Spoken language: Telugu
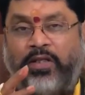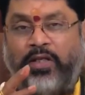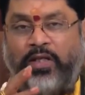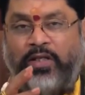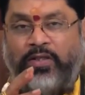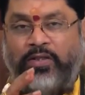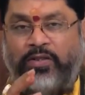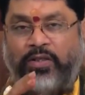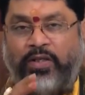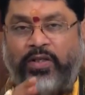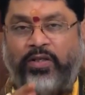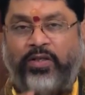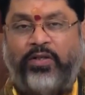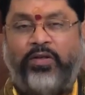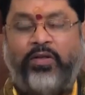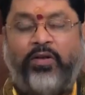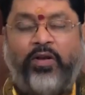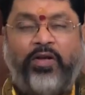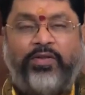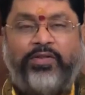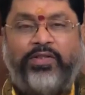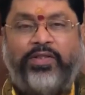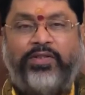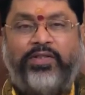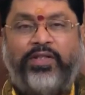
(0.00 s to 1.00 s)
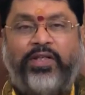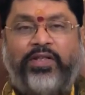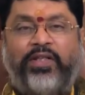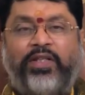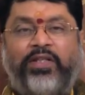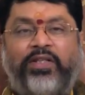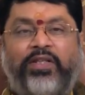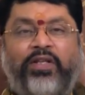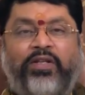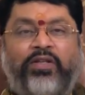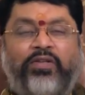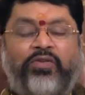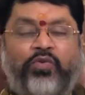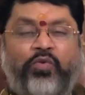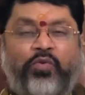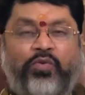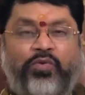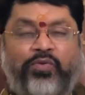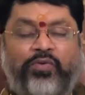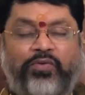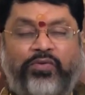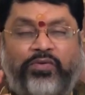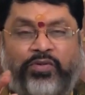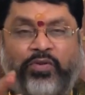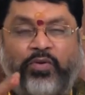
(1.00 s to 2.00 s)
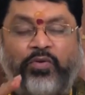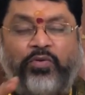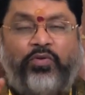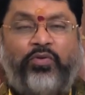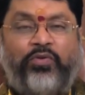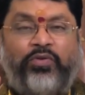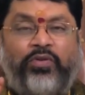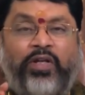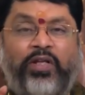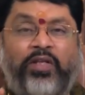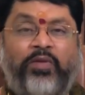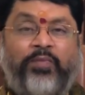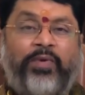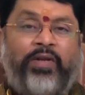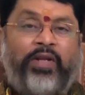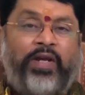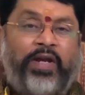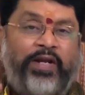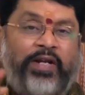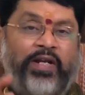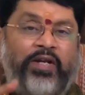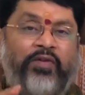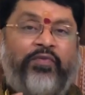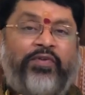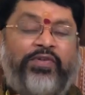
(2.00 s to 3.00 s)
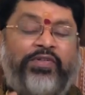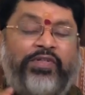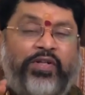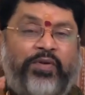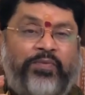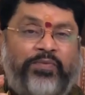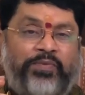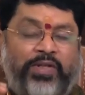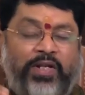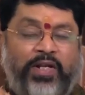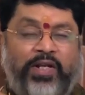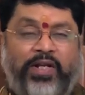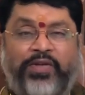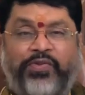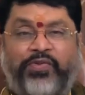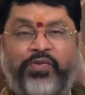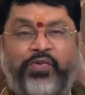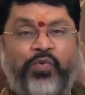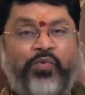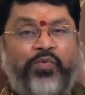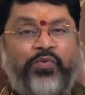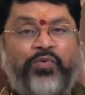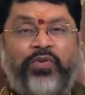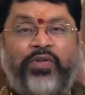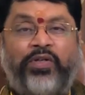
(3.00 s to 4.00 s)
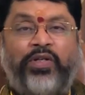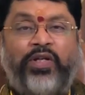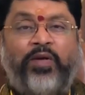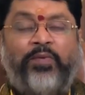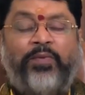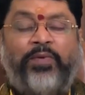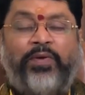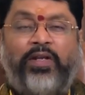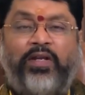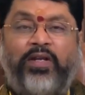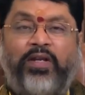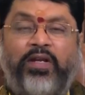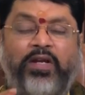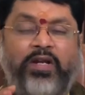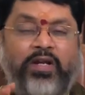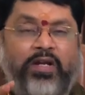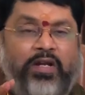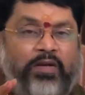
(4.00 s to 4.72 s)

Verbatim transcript: ఈ లాసెస్ ఏదైతే సో జరుగుతుందో అది మనం ఐడెంటిఫై చేయడం చాలా కష్టం అవుతుంది కాబట్టి